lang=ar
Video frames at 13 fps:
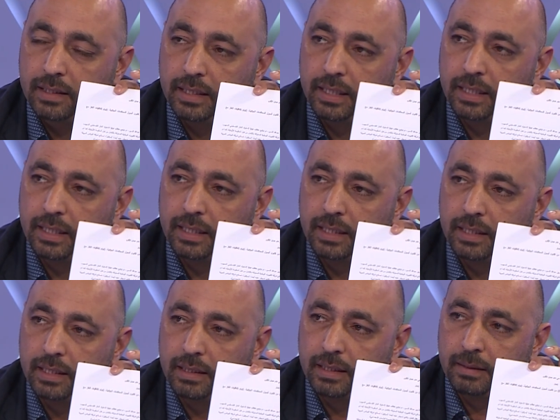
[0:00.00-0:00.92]

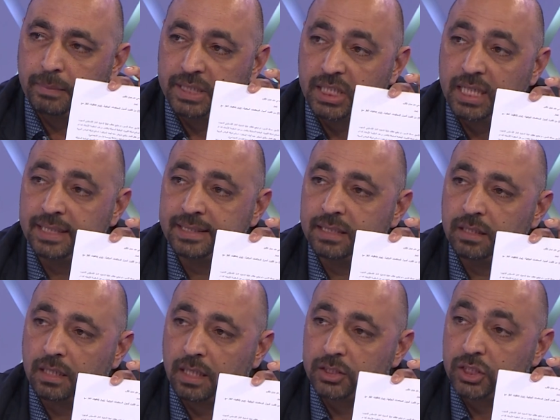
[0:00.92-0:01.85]
آه، مجالس
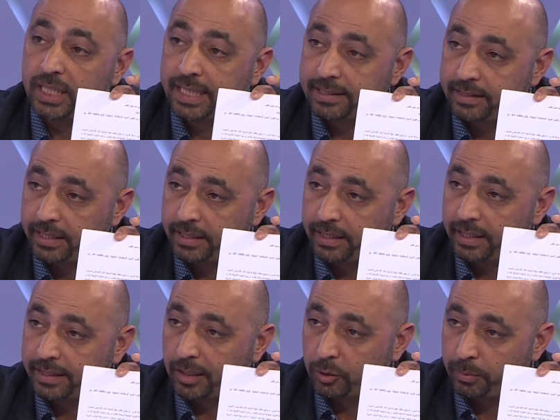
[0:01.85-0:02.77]
إدارات شركتي
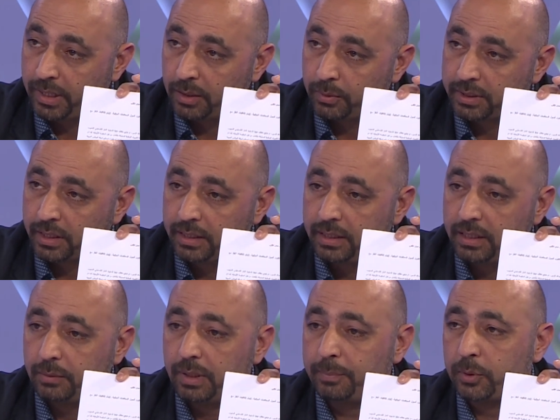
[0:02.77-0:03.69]
الكهرباء
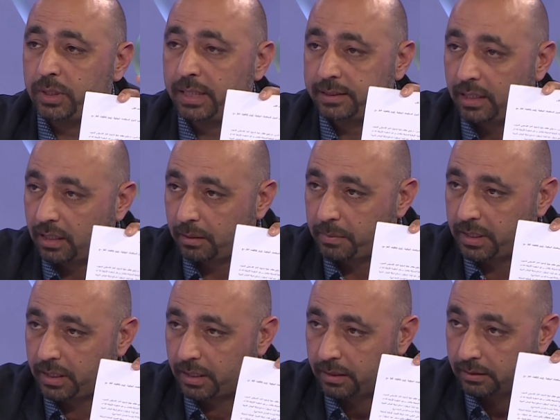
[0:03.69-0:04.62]
الوطنية والبوتاس
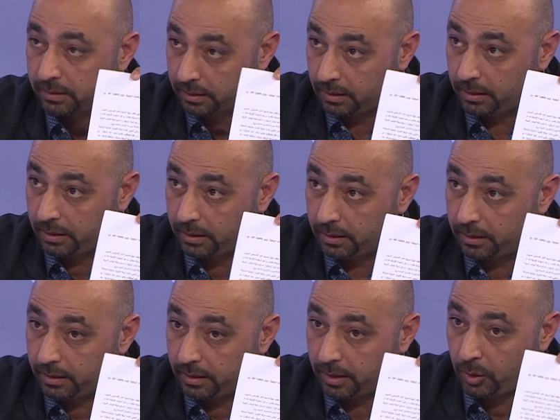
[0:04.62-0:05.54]
العربية
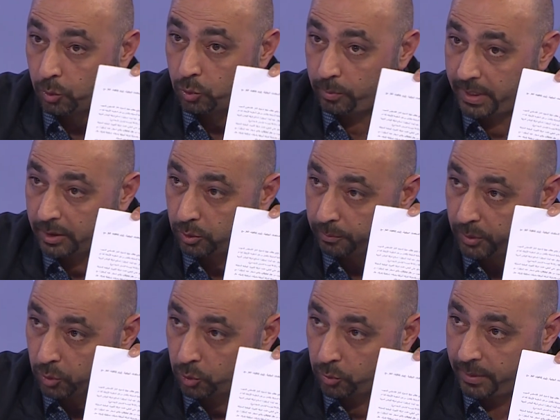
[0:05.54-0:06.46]
الحكومات هم
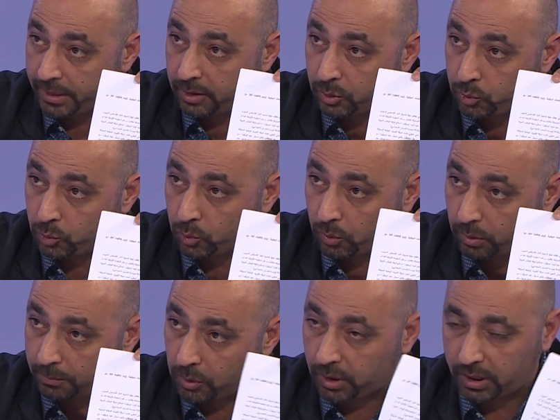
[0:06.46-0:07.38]
حكومات نسور
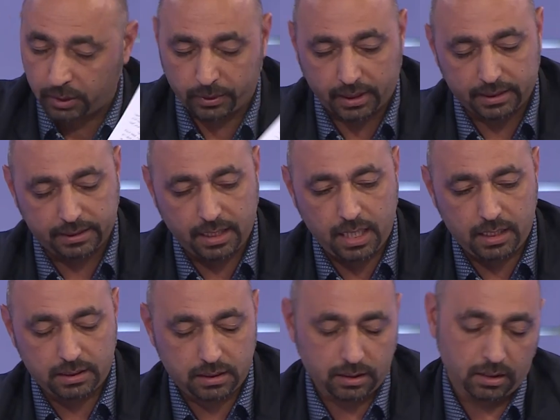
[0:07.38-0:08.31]
والملقي
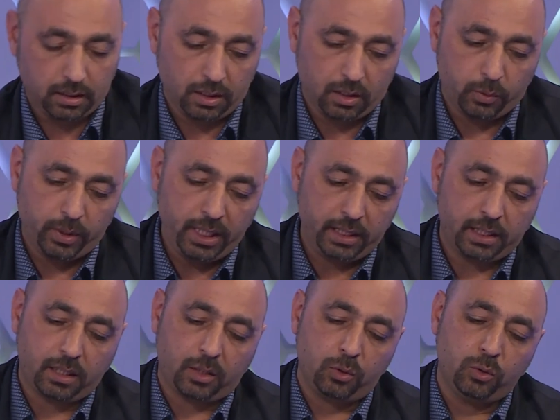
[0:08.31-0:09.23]
والرزاز
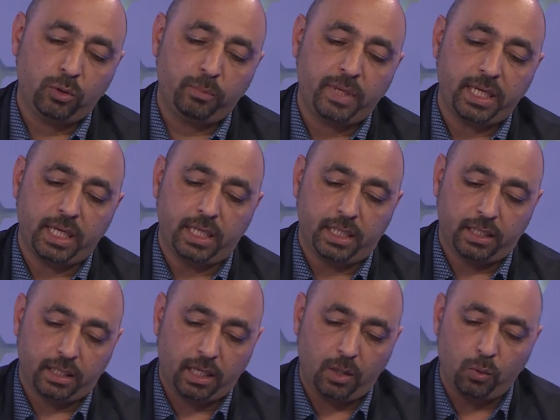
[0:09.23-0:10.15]
واحنا نقول ما يلي
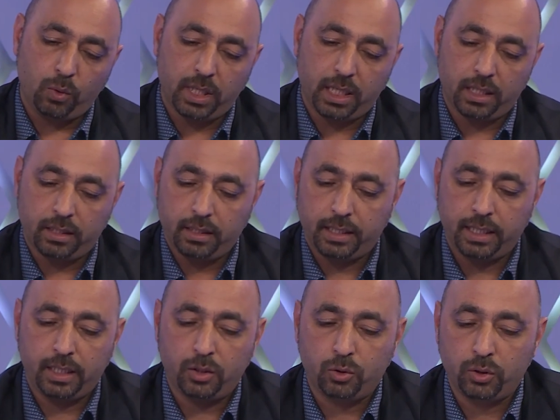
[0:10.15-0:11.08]
اولا
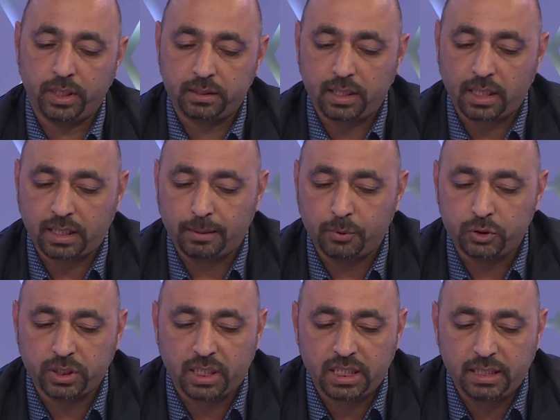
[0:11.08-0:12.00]
انه ارتكبوا
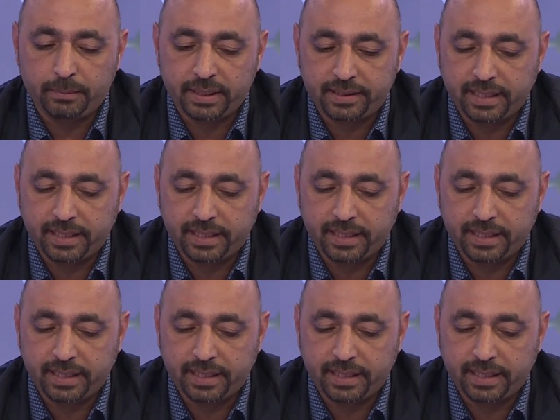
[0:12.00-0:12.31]
جريمه